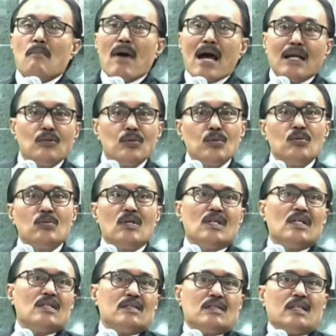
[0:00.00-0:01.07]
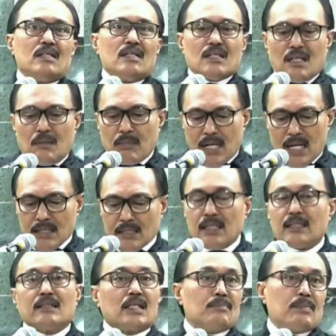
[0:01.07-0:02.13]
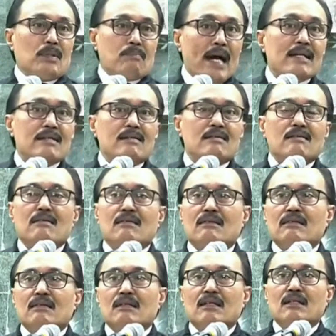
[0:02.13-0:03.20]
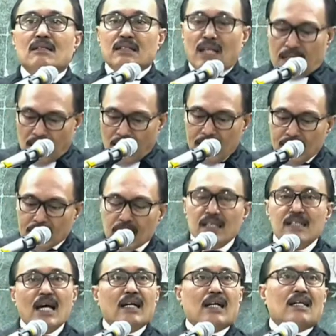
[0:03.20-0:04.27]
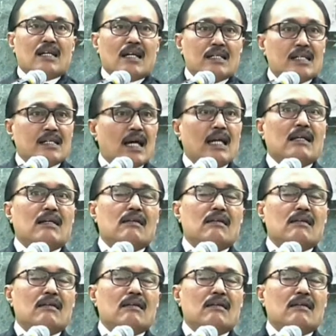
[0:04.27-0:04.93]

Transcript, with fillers: malu, sehingga merasa terbeban dan ada tindakan radikal.